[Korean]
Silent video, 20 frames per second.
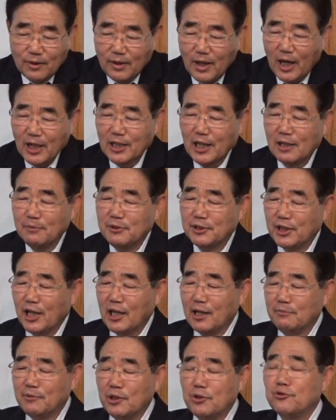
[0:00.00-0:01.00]
하나님이
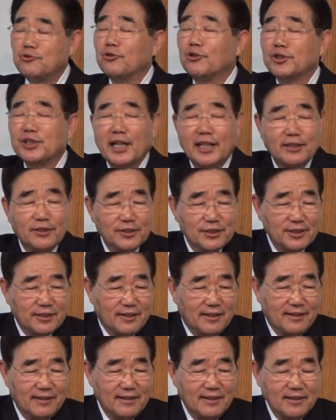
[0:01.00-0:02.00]
사람들 죽었다
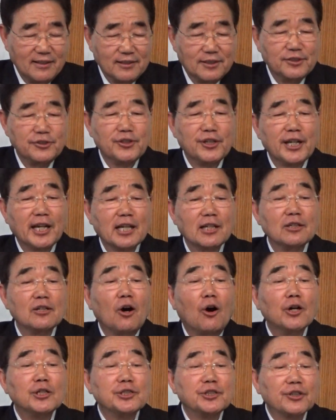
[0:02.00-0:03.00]
이거죠.
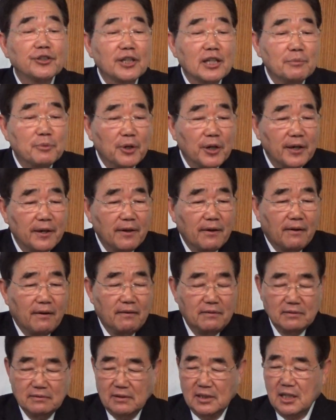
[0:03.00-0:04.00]
그들에게는 어리석게 보여요.